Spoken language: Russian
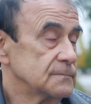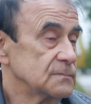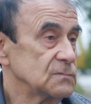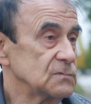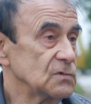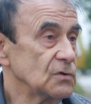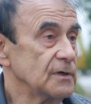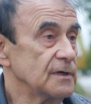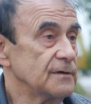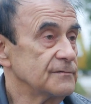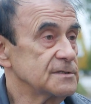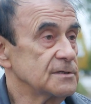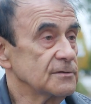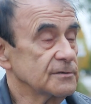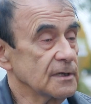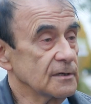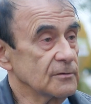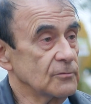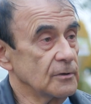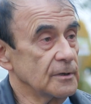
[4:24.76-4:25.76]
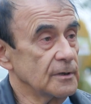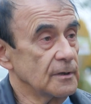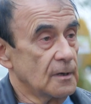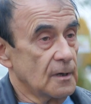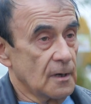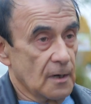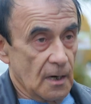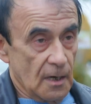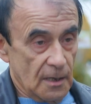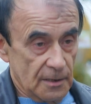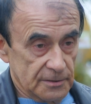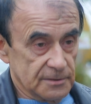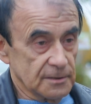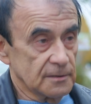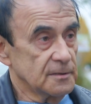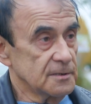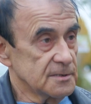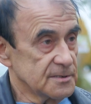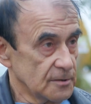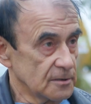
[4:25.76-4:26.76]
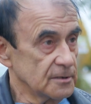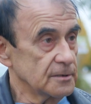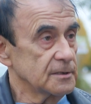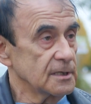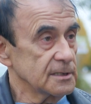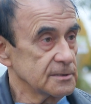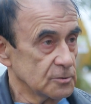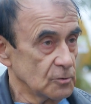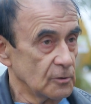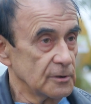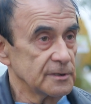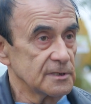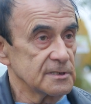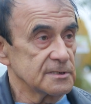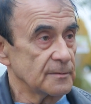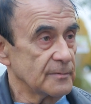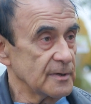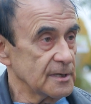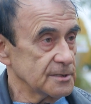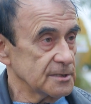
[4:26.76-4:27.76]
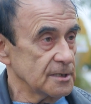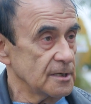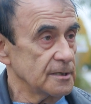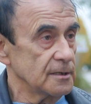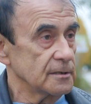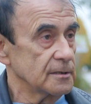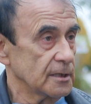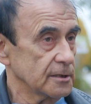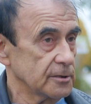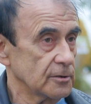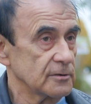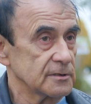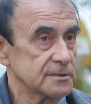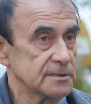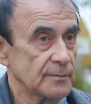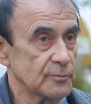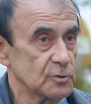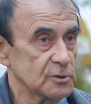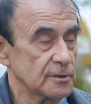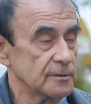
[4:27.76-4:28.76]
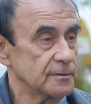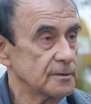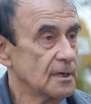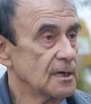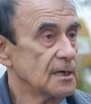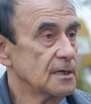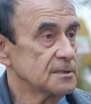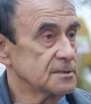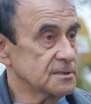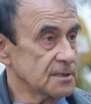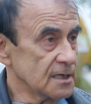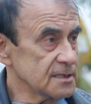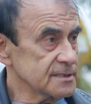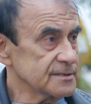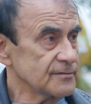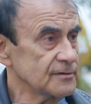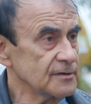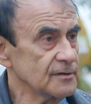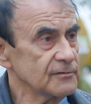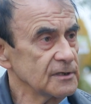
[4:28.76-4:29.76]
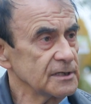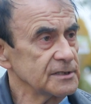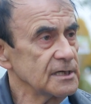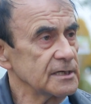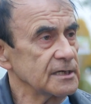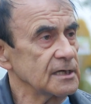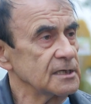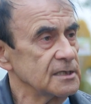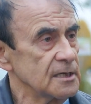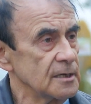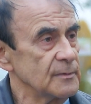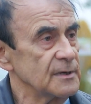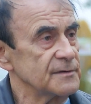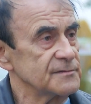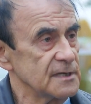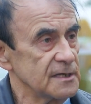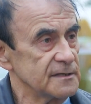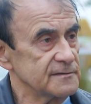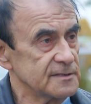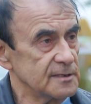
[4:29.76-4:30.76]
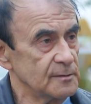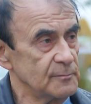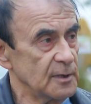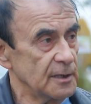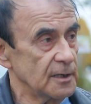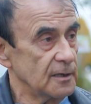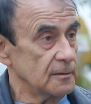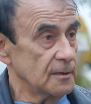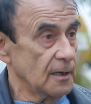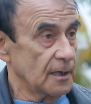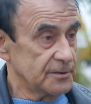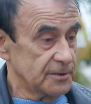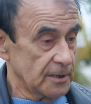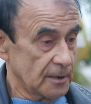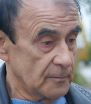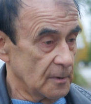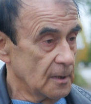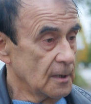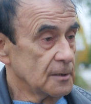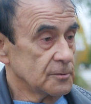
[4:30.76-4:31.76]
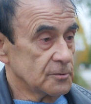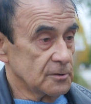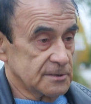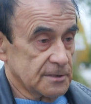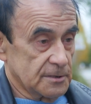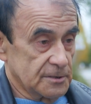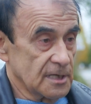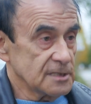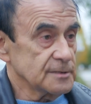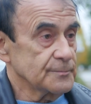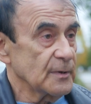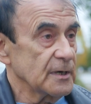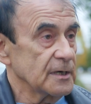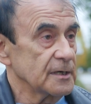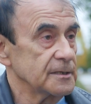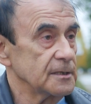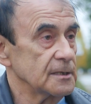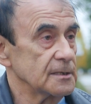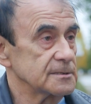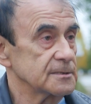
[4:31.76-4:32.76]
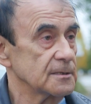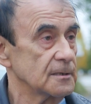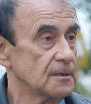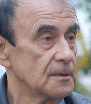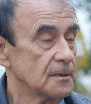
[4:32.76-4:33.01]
ну и все такое. А это действительно достойное изображение, на которых изображен царственный владыка Эдема и всей земли Адам, то есть наш праотец.